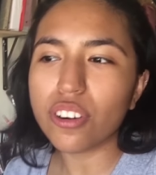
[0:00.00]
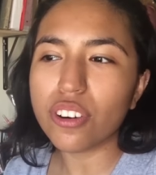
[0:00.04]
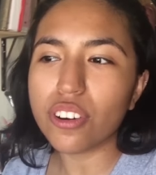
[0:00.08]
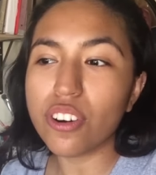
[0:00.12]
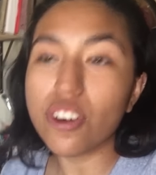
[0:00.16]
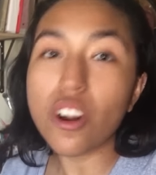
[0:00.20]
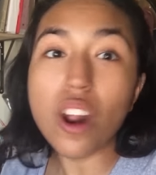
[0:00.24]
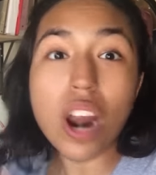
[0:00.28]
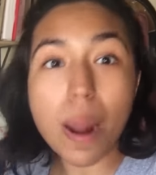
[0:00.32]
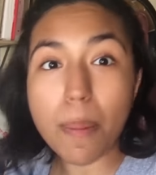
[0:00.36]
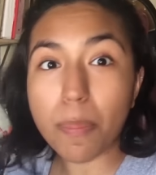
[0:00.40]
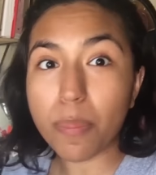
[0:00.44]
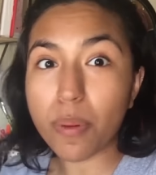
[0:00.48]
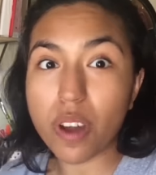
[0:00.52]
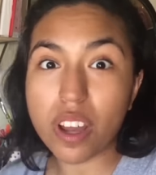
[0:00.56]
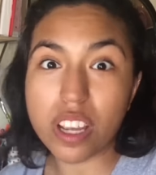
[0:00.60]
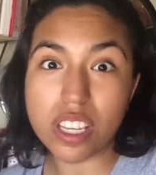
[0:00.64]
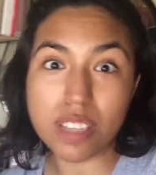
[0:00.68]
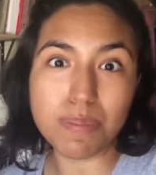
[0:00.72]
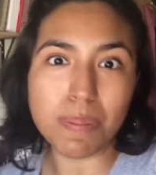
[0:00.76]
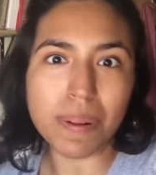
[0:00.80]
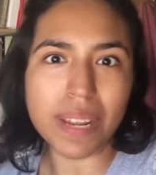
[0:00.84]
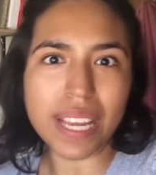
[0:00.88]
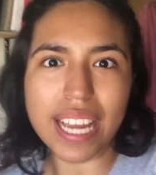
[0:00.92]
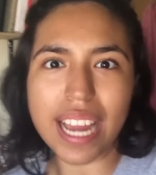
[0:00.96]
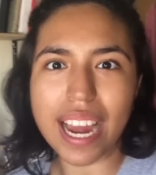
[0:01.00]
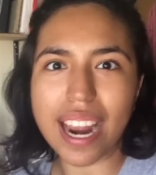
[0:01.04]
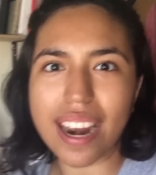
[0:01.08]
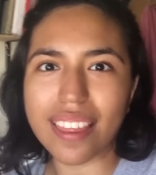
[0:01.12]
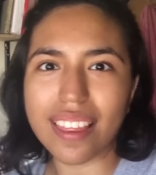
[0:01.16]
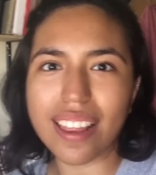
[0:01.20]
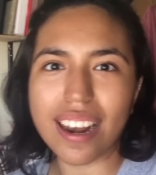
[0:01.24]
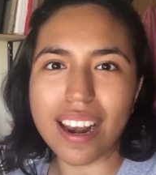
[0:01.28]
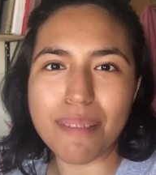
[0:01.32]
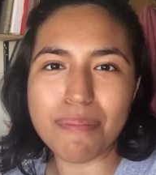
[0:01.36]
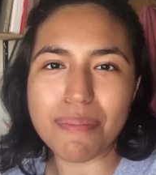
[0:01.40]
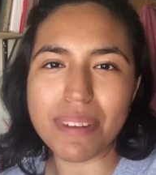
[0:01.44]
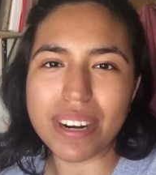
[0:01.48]
no la puedo explicar
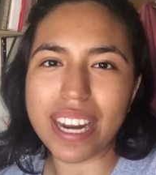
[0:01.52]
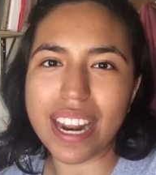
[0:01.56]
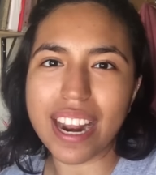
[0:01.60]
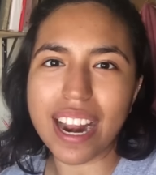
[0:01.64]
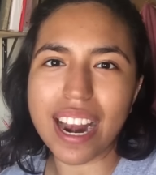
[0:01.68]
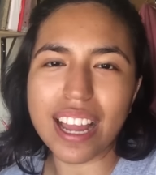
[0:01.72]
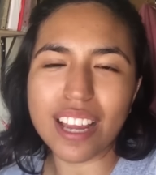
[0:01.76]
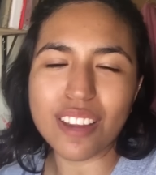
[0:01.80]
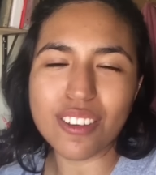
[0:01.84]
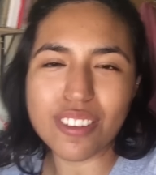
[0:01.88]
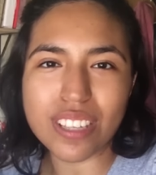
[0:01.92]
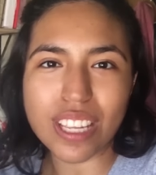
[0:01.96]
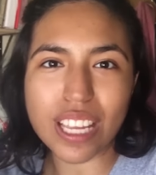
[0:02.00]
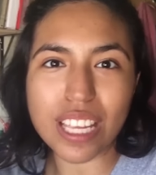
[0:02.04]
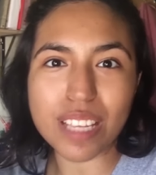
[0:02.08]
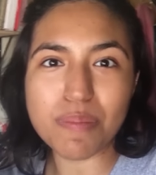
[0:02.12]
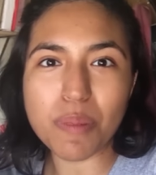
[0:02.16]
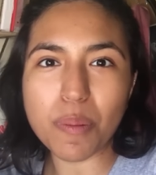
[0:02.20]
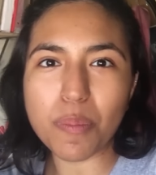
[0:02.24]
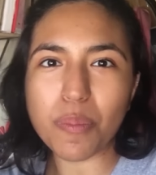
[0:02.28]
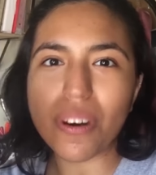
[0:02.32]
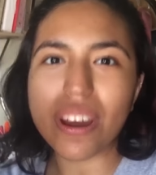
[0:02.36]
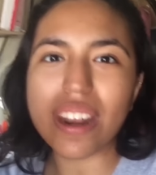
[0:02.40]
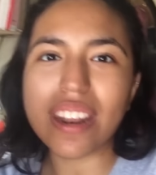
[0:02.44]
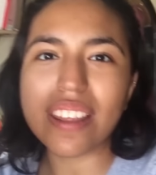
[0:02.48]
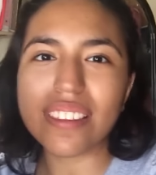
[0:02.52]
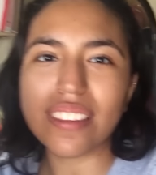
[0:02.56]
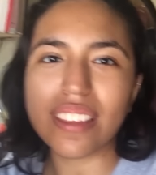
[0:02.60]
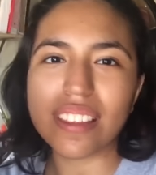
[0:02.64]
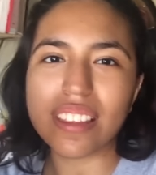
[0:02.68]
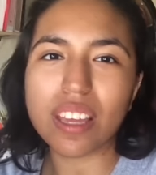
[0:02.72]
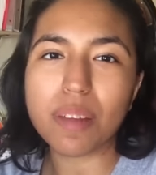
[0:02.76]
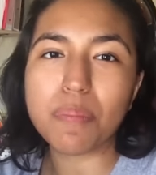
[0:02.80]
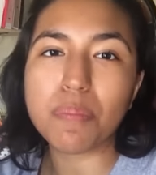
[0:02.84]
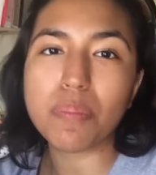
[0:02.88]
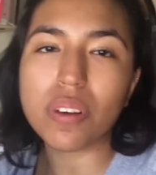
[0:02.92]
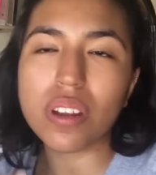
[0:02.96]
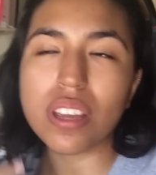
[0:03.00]
de la manera en la que ustedes me pueden
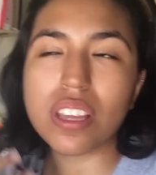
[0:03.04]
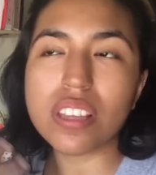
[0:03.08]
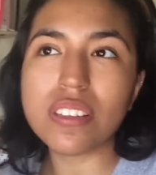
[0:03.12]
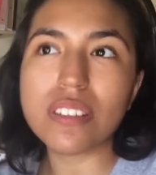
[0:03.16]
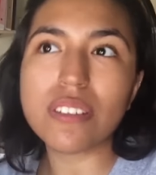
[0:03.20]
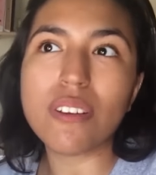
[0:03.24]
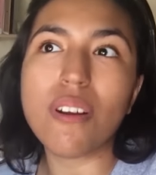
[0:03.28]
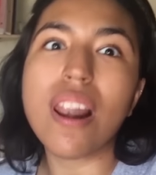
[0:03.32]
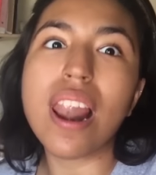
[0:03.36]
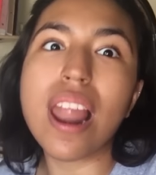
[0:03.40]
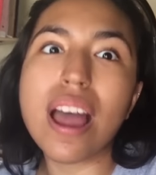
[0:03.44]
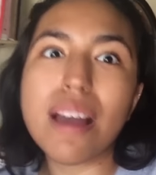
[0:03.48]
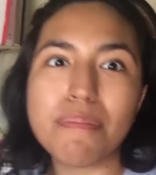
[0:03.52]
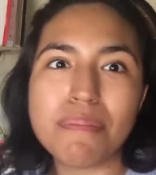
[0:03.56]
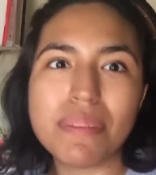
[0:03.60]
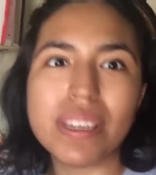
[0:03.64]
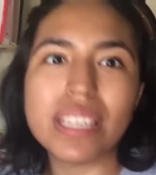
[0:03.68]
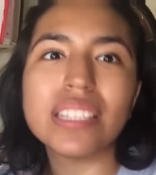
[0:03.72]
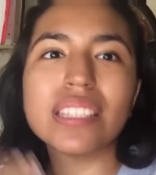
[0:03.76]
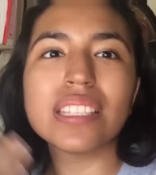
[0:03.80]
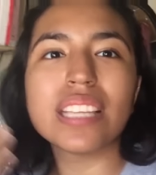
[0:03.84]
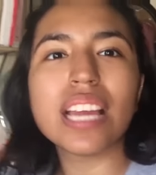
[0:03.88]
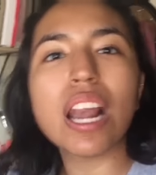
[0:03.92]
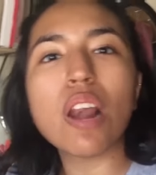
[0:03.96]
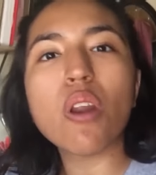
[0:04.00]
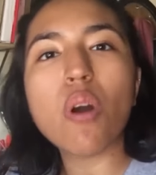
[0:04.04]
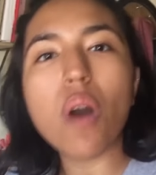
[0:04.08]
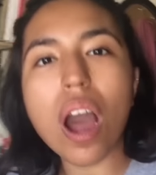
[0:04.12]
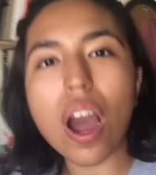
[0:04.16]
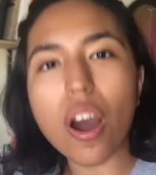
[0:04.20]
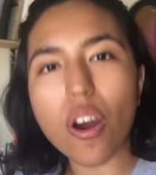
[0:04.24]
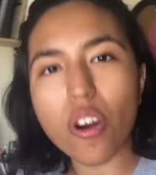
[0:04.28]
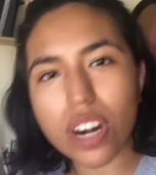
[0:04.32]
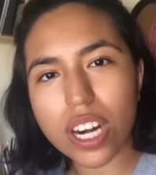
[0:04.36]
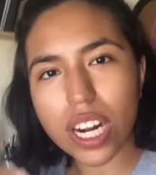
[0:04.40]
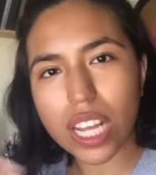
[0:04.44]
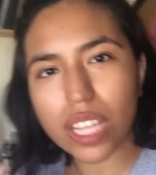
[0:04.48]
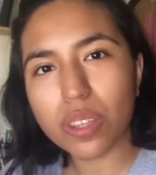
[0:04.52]
entender porque solamente lo
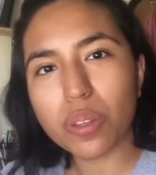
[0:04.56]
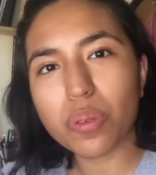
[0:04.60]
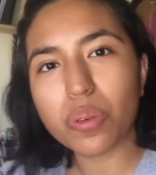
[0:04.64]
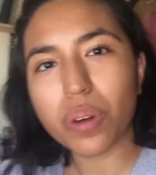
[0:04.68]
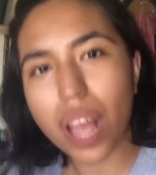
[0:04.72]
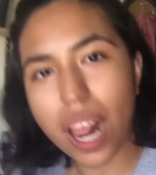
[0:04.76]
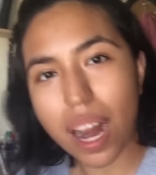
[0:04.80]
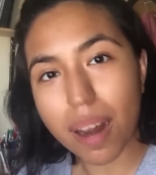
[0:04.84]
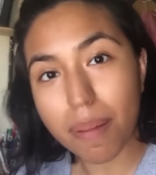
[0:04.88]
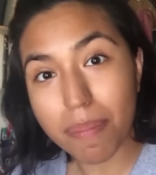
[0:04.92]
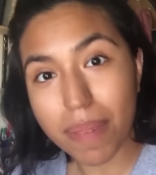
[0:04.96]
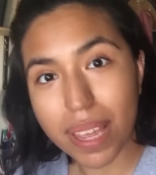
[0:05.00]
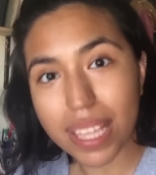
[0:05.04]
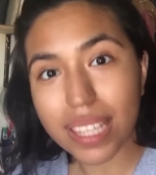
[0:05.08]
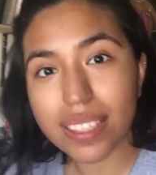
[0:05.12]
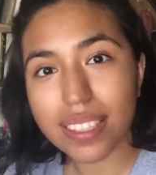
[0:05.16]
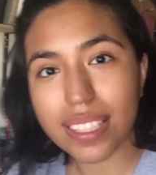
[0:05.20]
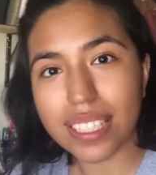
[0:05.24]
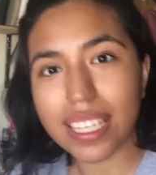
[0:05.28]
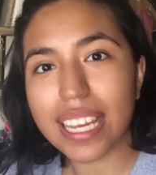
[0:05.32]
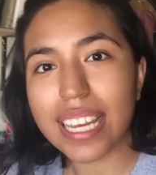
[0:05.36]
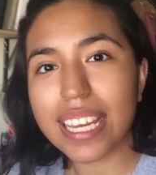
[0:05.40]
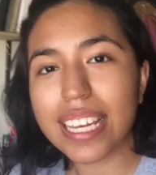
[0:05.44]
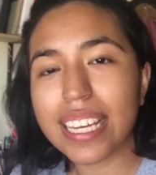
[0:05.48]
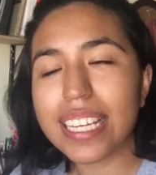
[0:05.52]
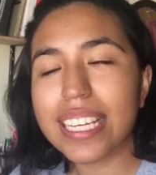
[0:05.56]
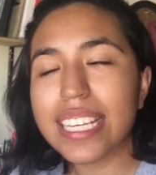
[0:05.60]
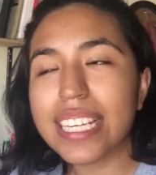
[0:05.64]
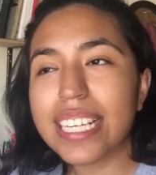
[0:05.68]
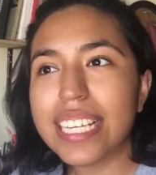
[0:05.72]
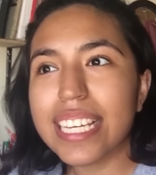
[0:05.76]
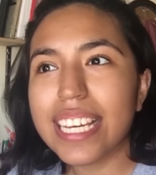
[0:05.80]
hago naturalmente.